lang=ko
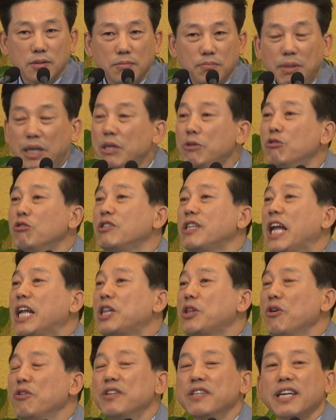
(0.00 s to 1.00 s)
미국
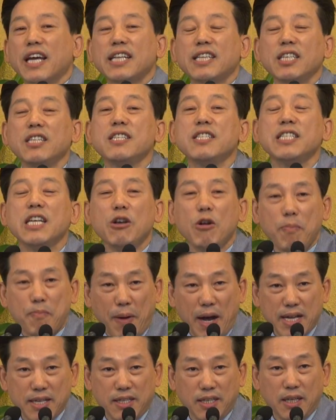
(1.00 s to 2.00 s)
대통령의 특사로
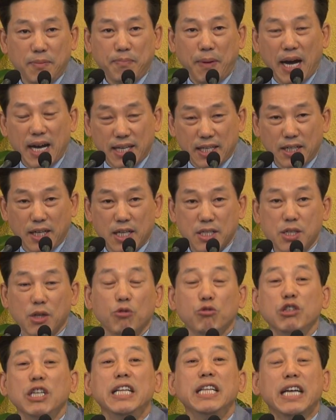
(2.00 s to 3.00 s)
파견해서
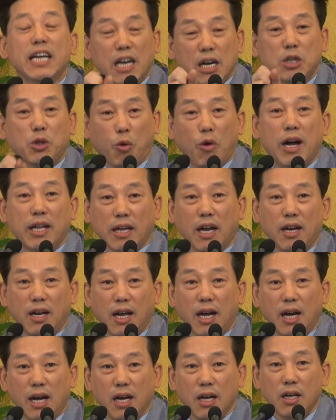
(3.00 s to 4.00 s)
우리나라를
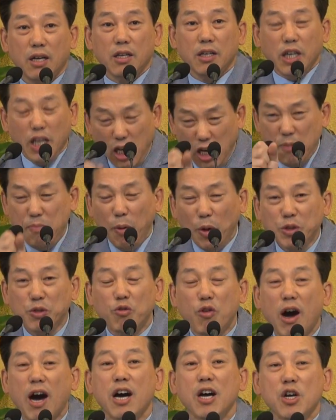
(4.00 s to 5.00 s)
도와달라.
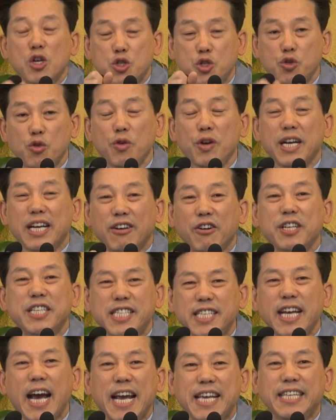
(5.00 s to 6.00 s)
일본과 소련,
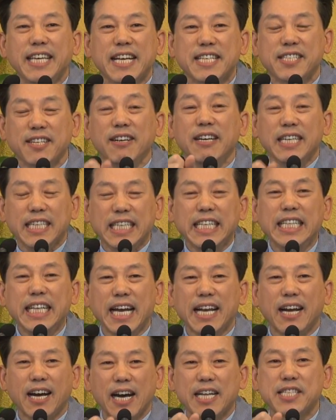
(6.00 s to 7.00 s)
러시아 이에서 이
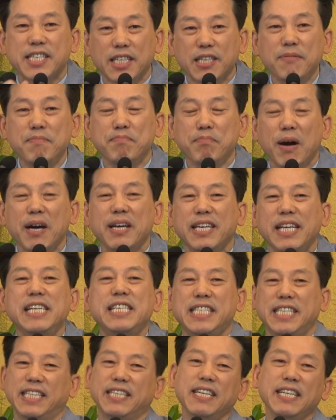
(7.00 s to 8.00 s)
나라가 지금 먹힐
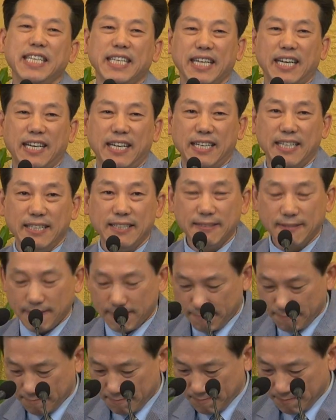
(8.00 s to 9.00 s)
지경이다.
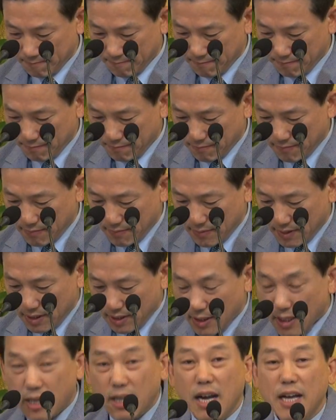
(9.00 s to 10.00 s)

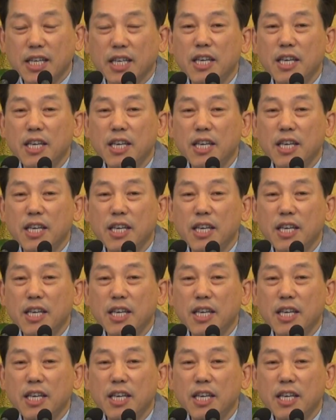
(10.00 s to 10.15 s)
그러나